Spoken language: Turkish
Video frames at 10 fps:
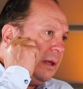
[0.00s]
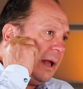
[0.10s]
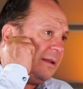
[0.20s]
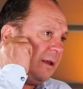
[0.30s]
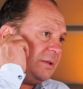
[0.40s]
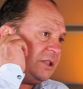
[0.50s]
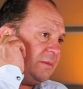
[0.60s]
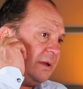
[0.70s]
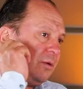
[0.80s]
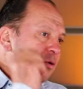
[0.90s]
Ya tabii
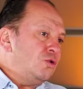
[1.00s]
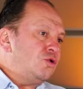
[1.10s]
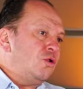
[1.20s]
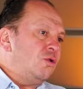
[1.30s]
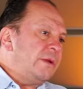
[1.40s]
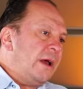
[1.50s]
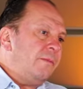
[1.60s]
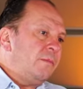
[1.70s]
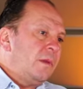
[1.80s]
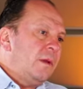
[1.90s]
şimdi günün
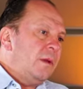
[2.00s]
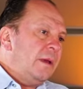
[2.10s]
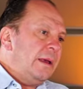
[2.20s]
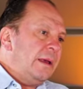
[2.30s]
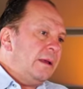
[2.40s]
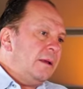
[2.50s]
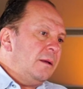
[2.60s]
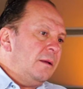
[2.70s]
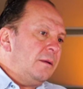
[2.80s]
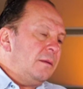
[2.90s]
sonunda e,
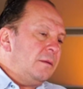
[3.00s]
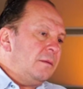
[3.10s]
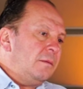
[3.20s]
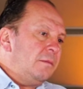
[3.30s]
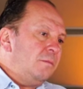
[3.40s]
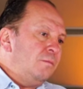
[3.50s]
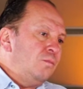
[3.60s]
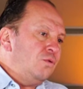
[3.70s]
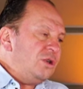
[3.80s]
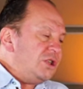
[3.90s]

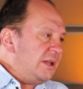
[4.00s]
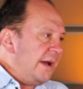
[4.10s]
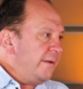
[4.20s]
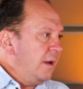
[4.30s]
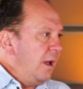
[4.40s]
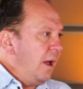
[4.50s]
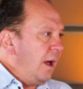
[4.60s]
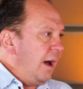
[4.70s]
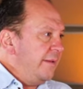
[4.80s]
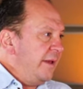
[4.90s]
bu işler
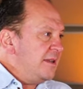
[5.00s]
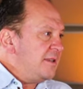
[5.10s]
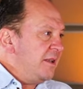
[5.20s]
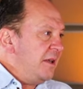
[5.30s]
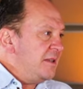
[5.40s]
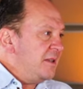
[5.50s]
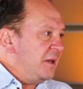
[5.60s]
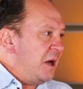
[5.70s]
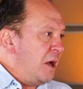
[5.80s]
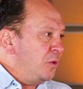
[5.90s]
anayasada
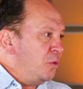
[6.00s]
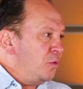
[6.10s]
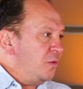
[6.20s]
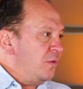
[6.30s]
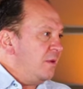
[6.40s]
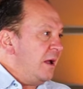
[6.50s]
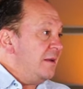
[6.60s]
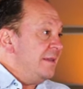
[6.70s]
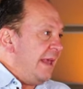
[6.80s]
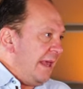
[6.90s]
yazılı
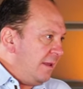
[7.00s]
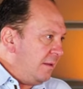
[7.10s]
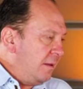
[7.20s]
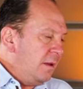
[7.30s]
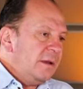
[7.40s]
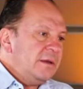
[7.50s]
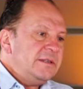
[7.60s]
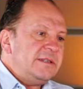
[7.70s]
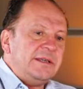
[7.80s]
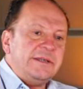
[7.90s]
kanunlar değil.
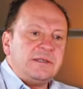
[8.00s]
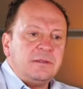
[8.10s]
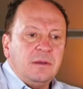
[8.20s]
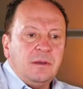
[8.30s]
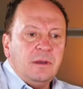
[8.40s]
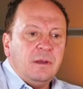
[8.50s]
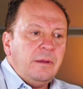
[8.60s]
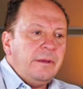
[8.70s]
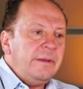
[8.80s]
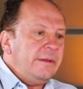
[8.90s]
Siz
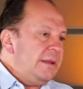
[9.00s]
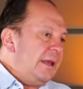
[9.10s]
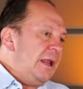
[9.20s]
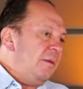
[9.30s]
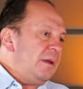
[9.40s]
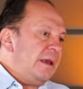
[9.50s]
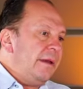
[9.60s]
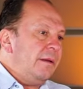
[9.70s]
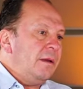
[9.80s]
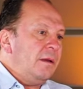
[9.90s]
e, diyelim
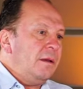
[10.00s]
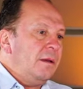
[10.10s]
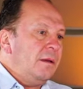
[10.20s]
ki e,